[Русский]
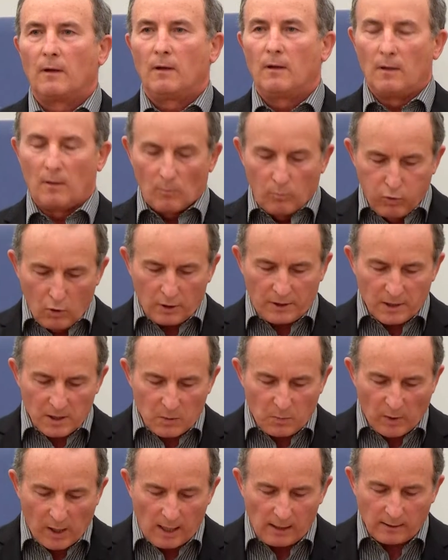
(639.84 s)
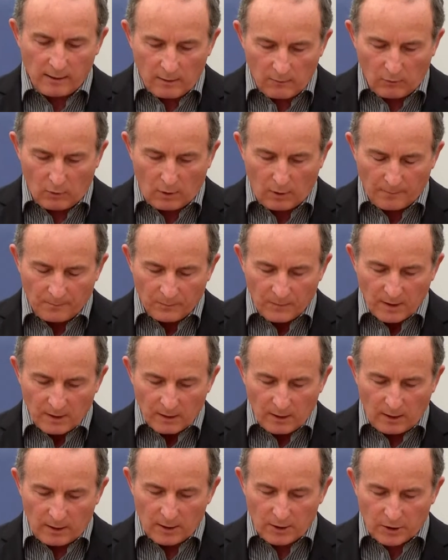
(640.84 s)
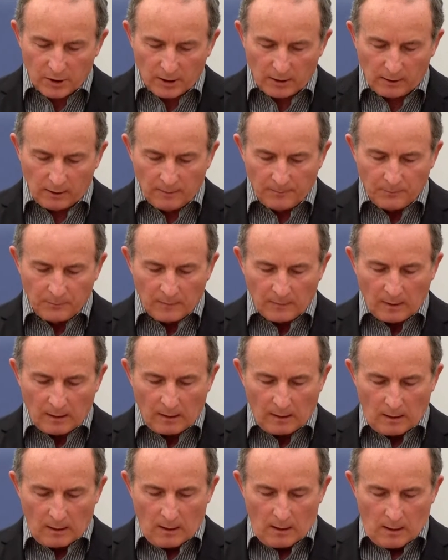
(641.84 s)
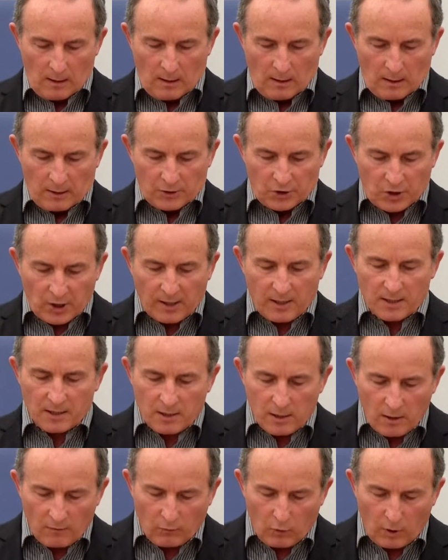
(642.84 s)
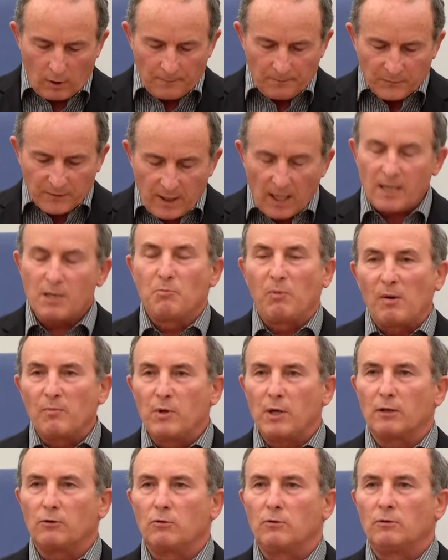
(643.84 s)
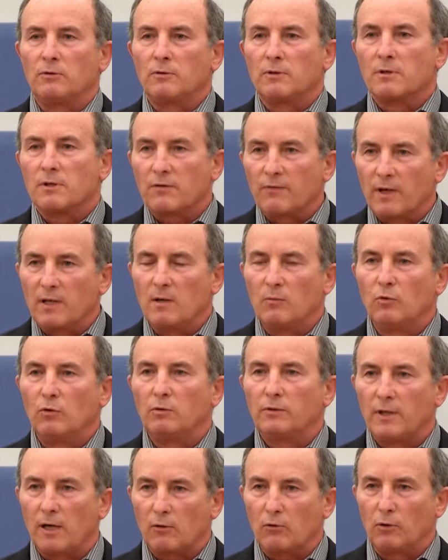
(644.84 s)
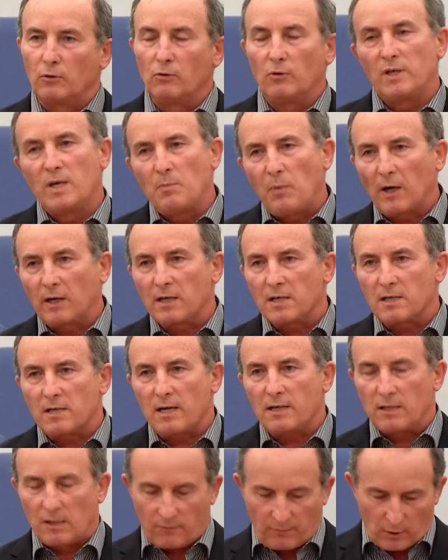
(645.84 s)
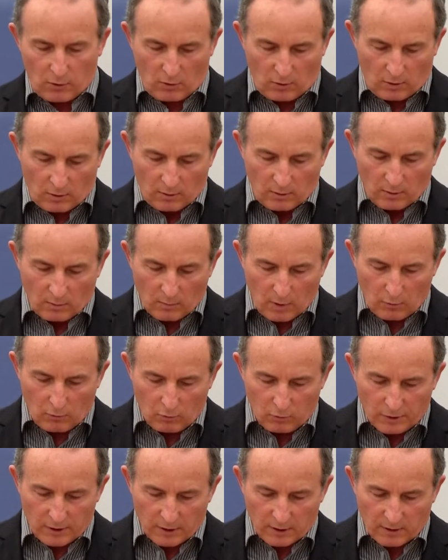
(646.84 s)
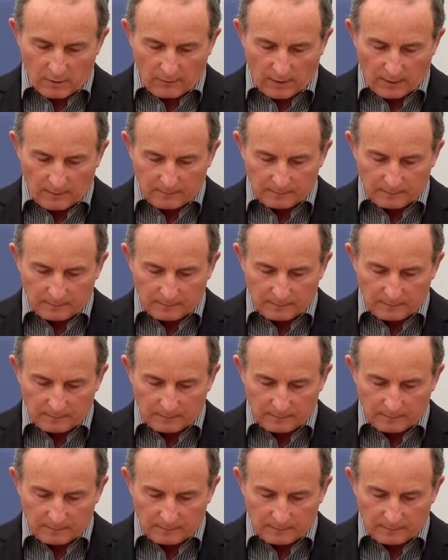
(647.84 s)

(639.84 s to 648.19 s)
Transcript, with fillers: Бог избрал его и решил через него дать победу своему народу и показать свое могущество.